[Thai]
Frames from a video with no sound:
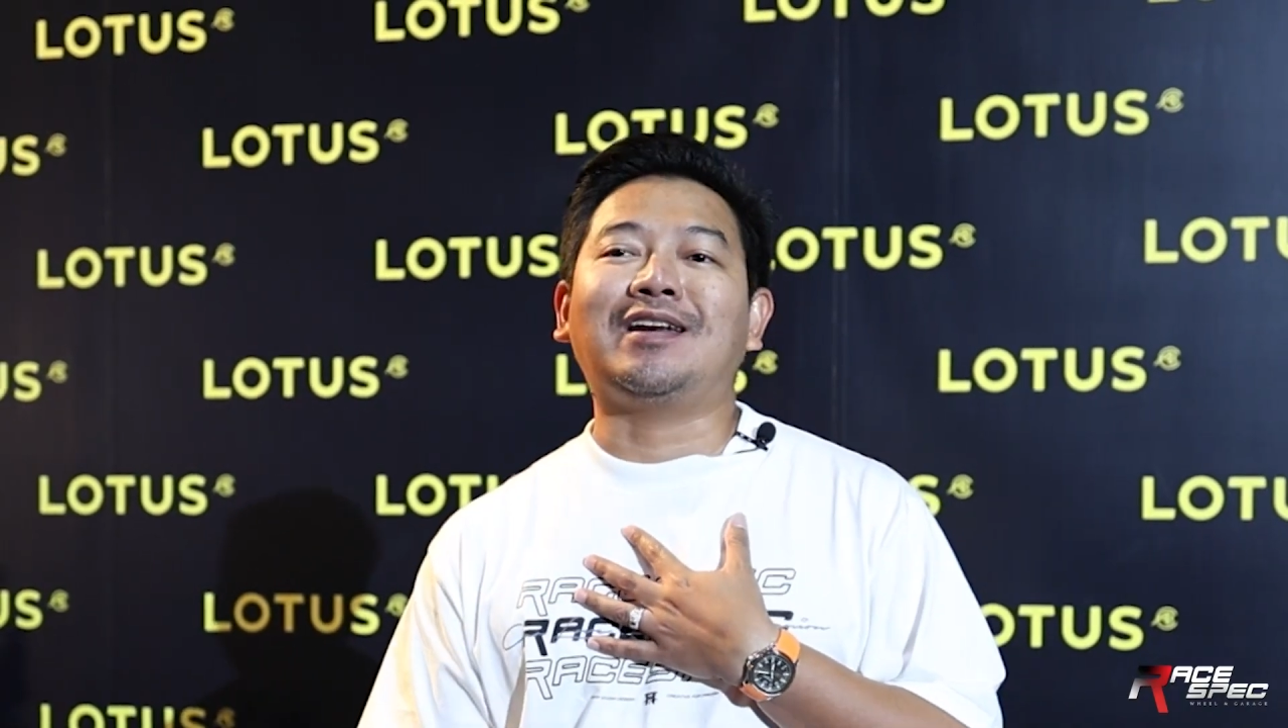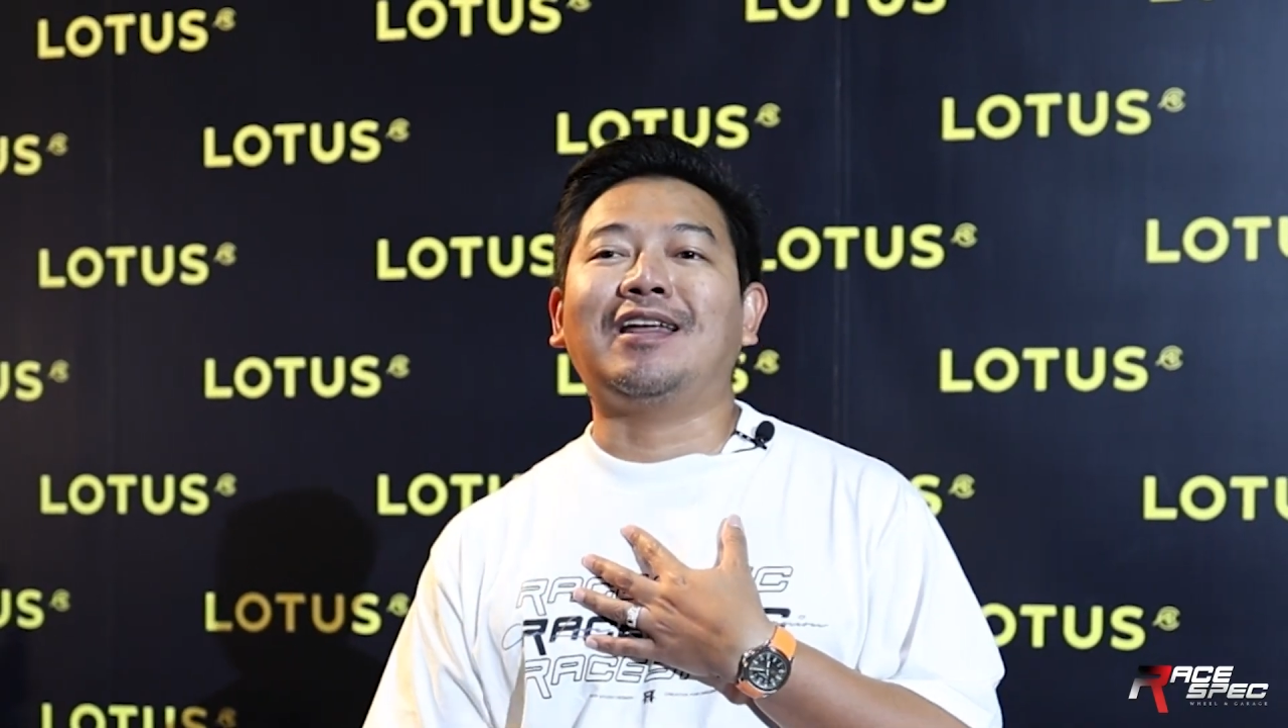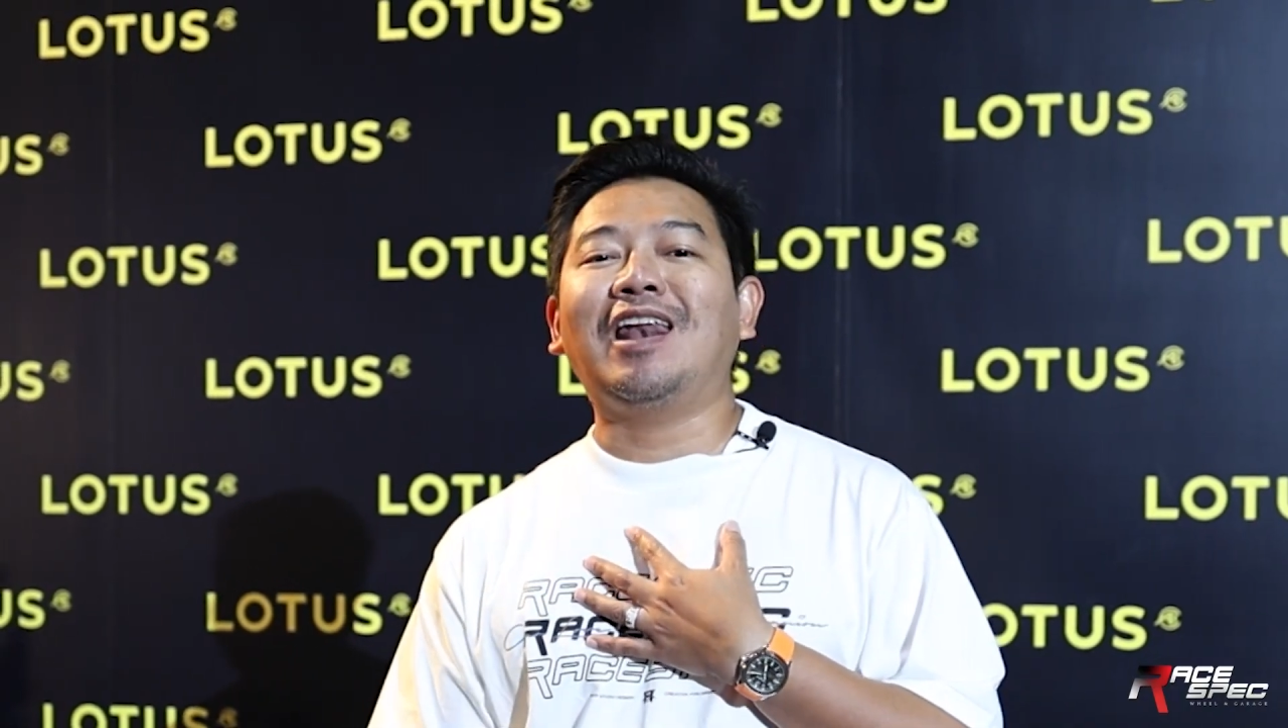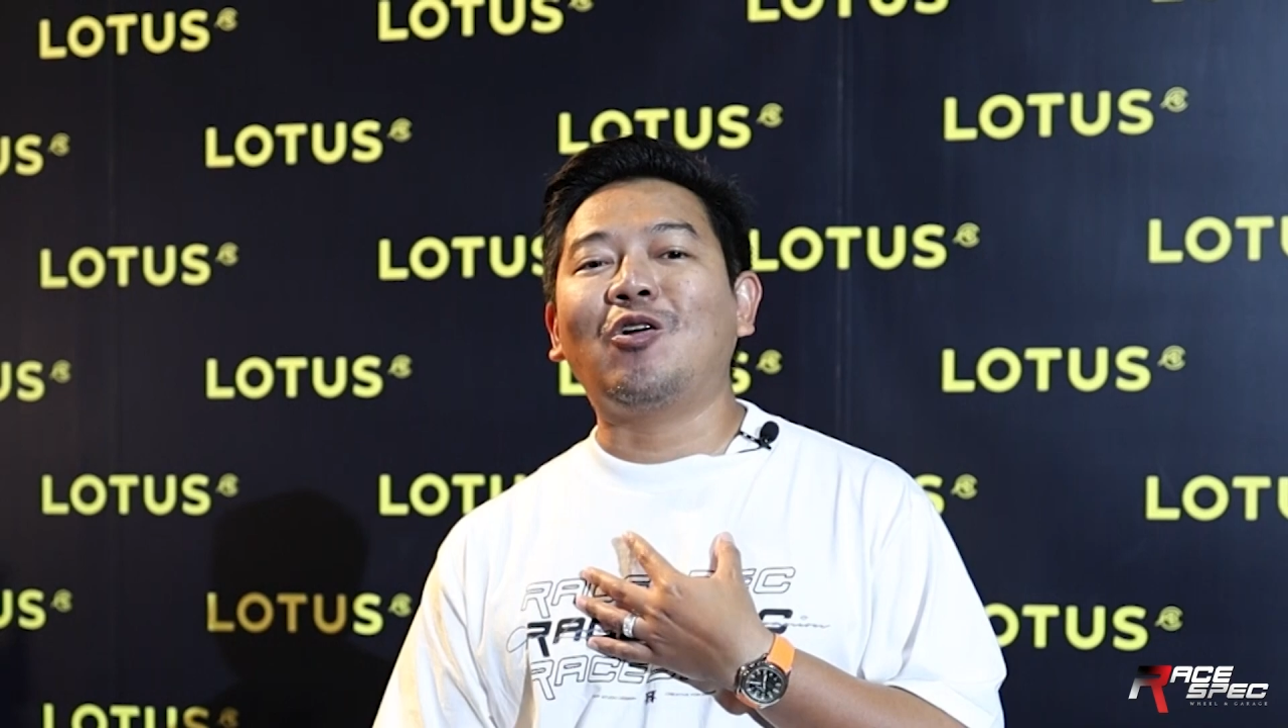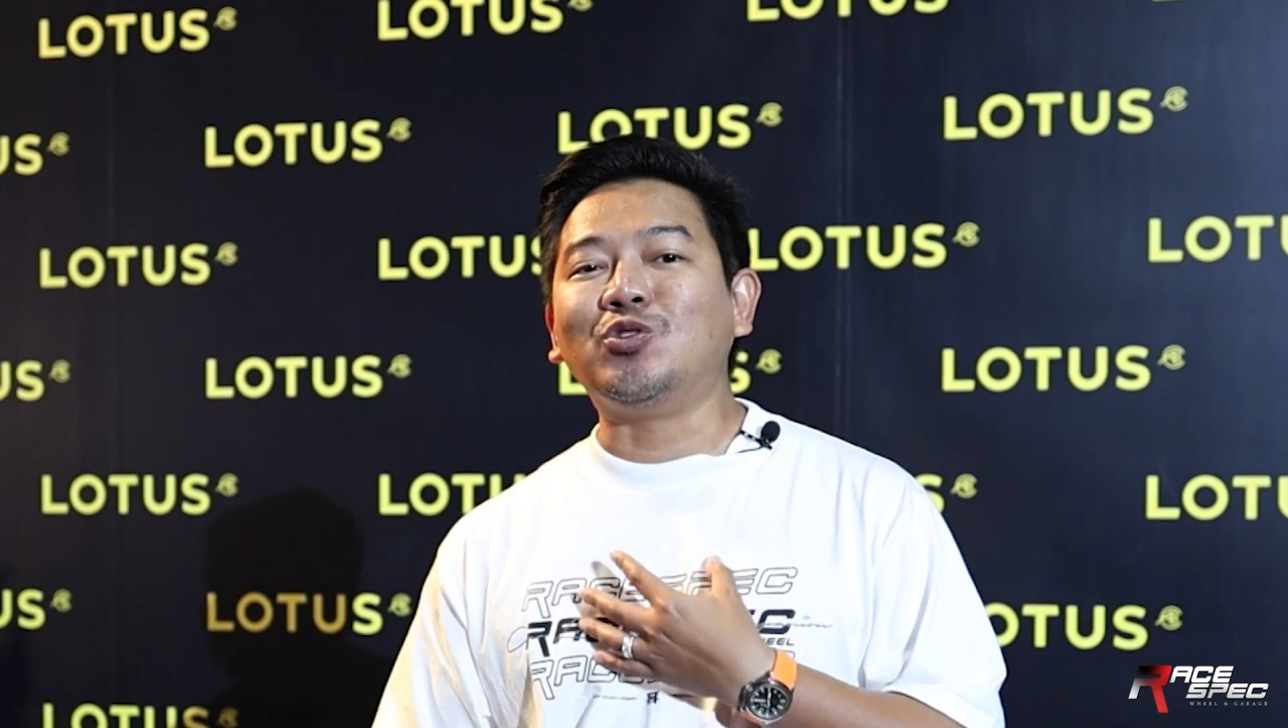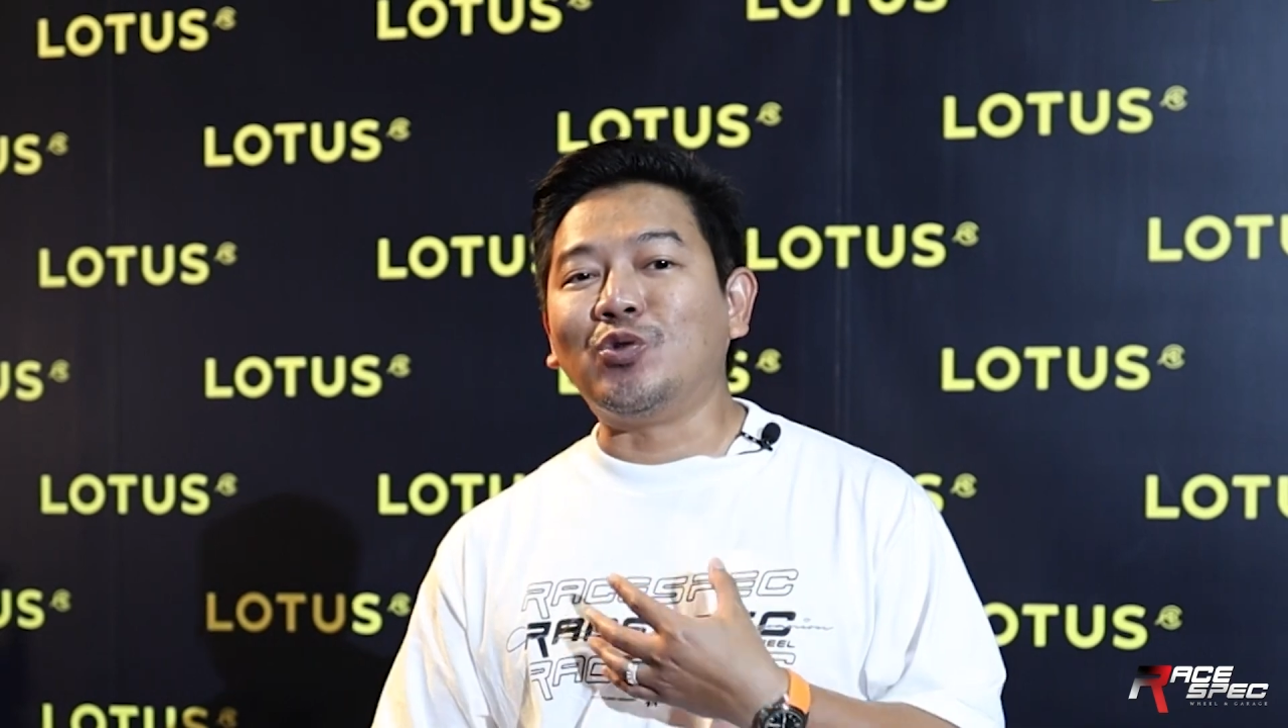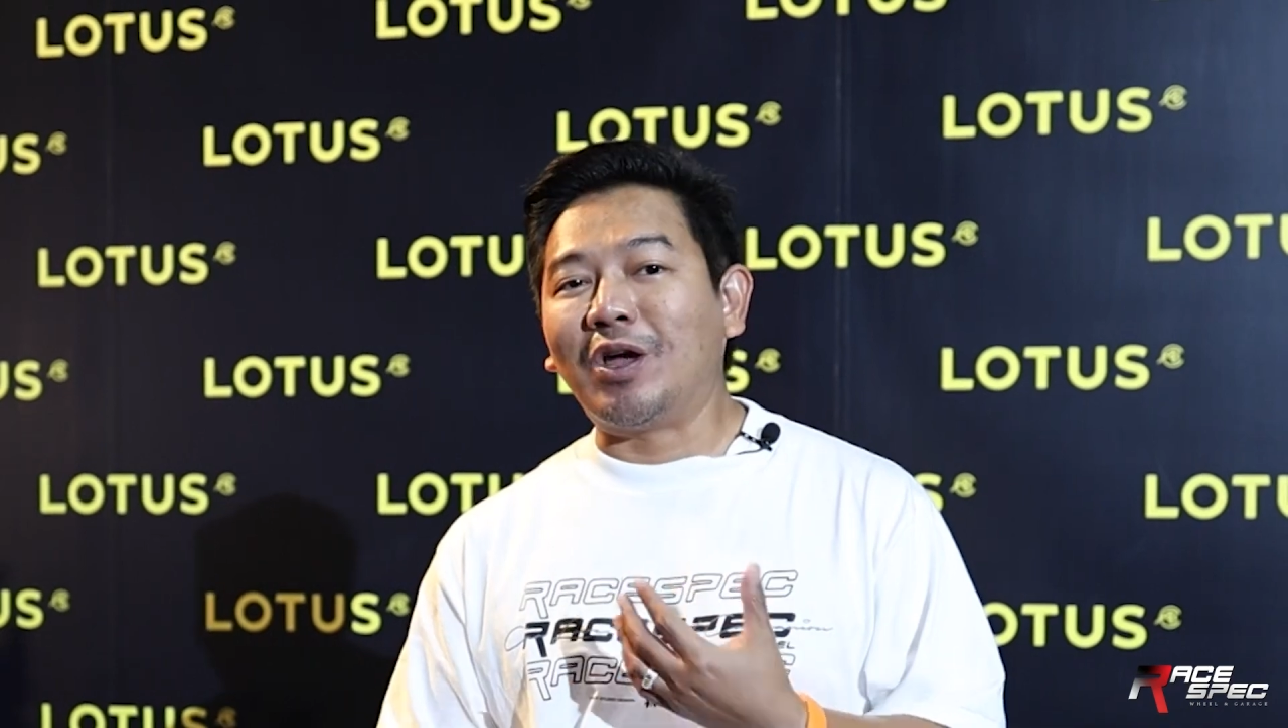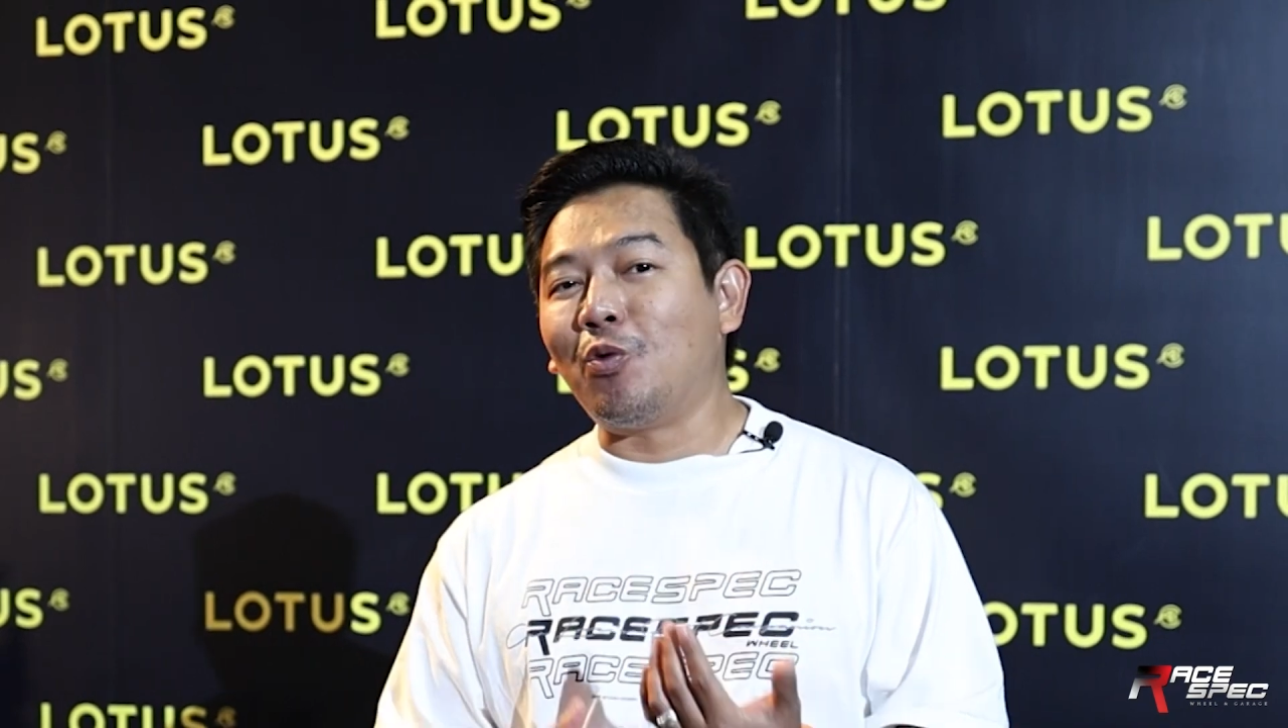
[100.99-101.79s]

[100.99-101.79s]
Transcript: และเราอยู่ใน